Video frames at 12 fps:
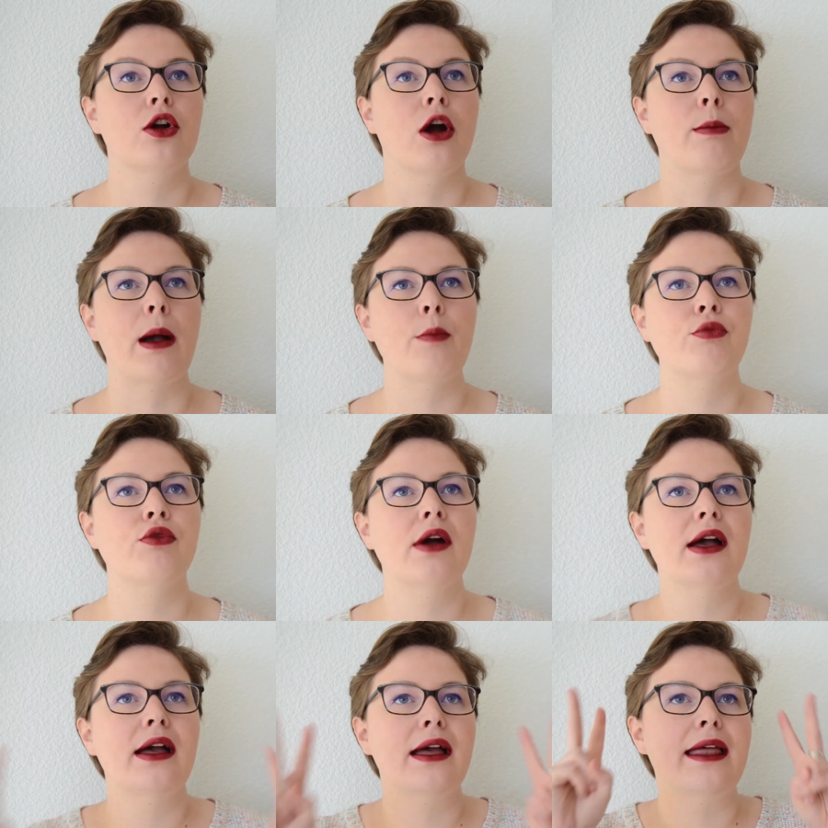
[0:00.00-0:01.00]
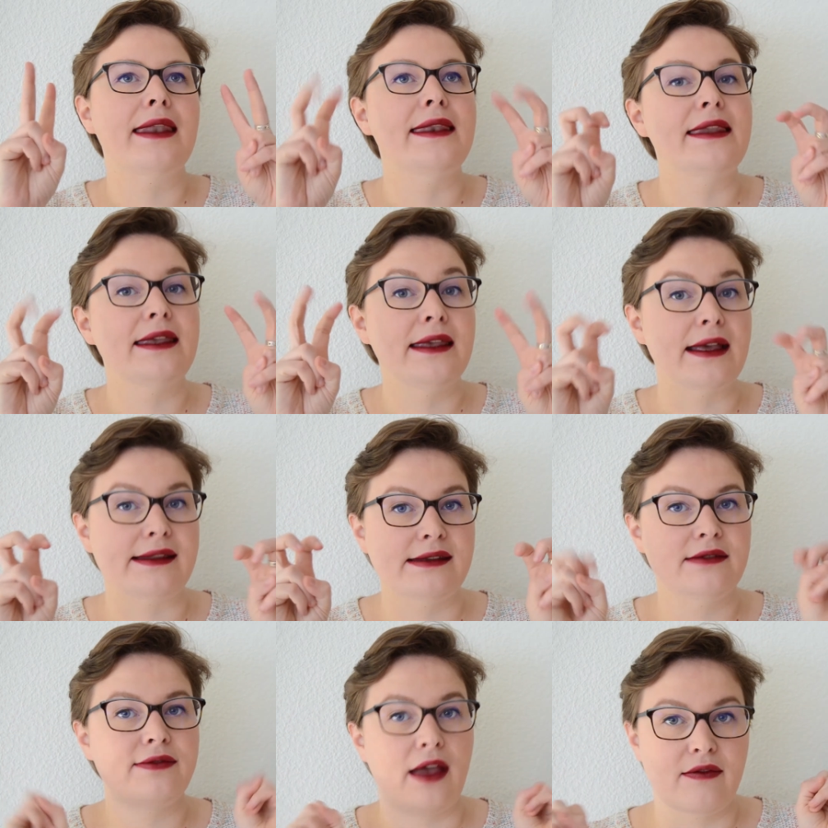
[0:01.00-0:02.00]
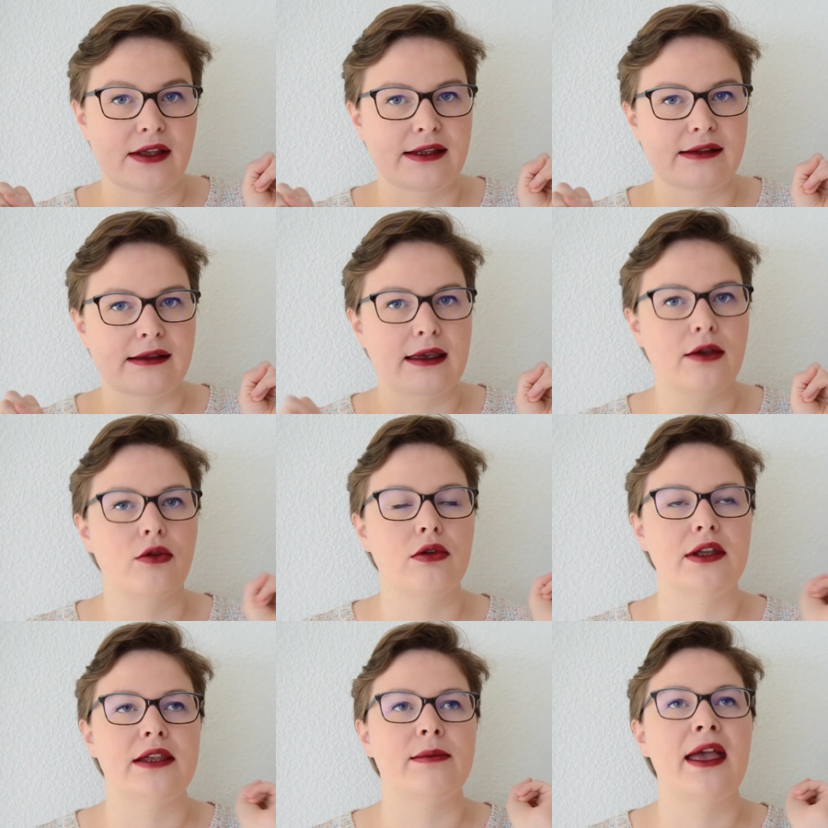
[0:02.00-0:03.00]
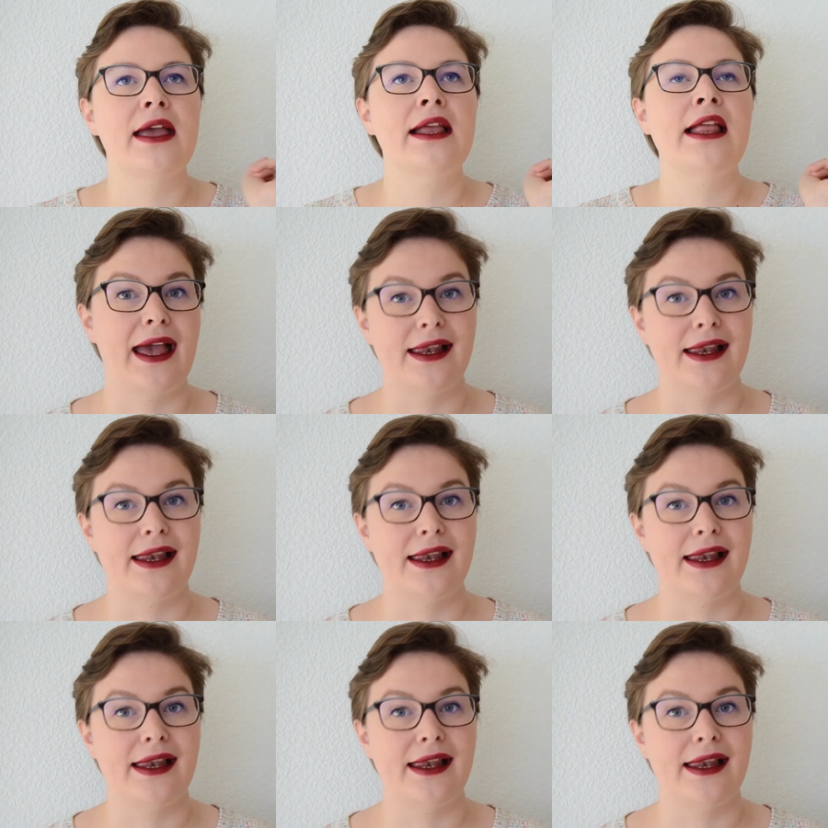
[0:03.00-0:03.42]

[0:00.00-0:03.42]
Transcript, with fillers: comme un point négatif avec des très gros guillemets.